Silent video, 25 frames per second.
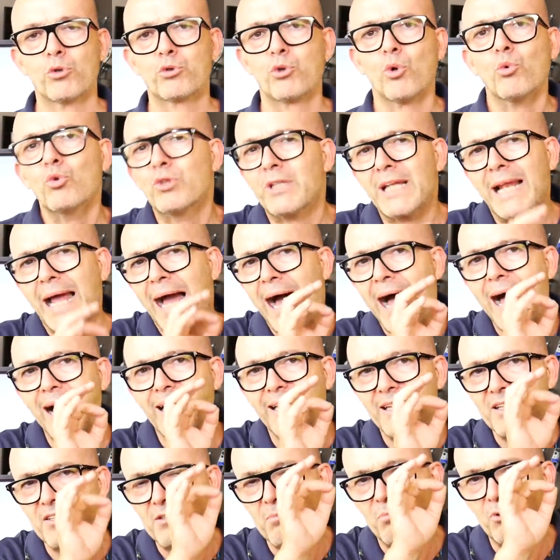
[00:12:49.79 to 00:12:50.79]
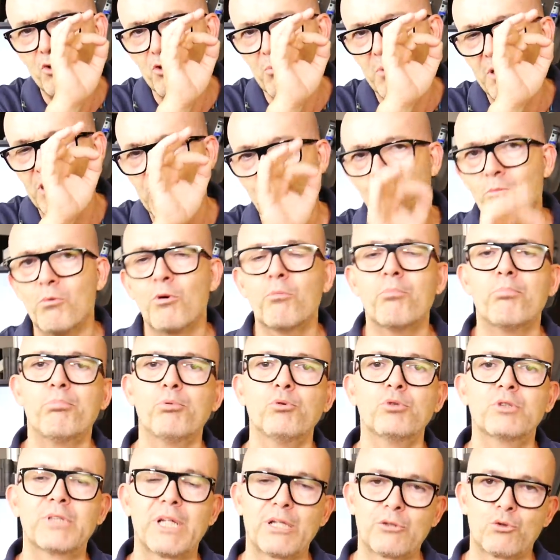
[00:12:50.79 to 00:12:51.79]
molto utile anche semplicemente come
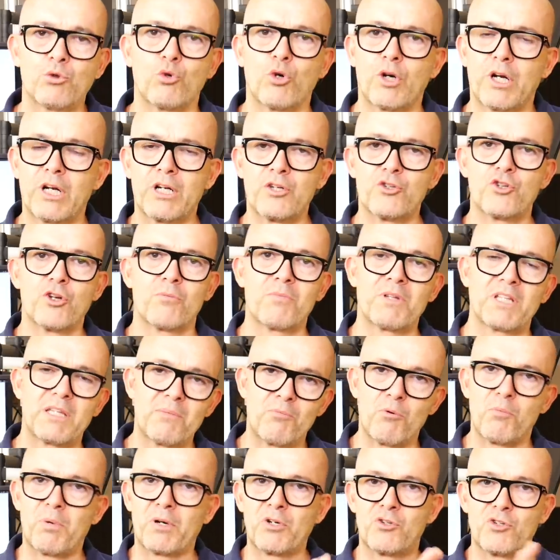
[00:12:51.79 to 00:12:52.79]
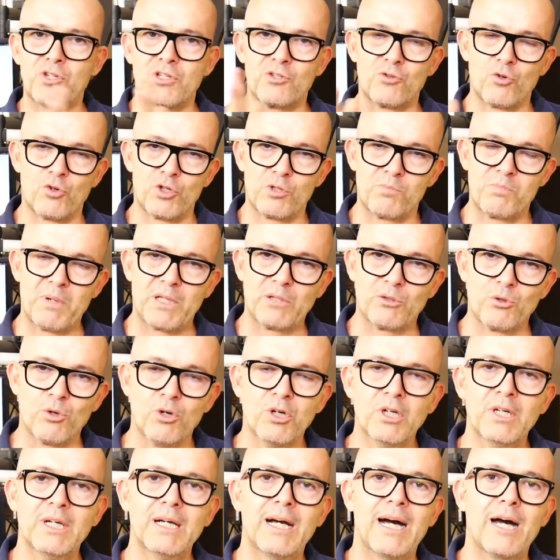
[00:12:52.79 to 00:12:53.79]
un puntatore leggermente più preciso
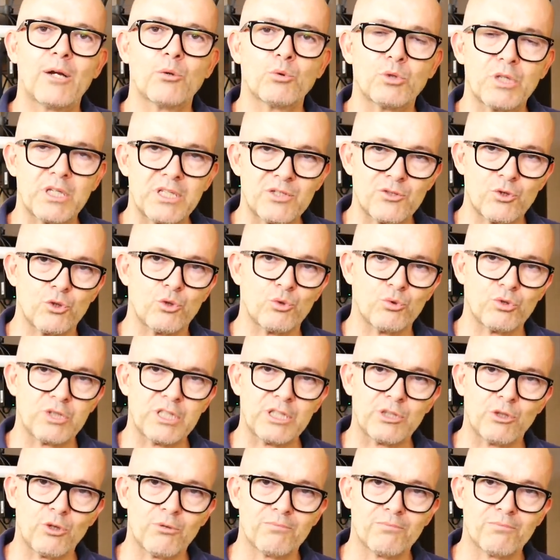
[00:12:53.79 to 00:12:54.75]
rispetto all'utilizzo di un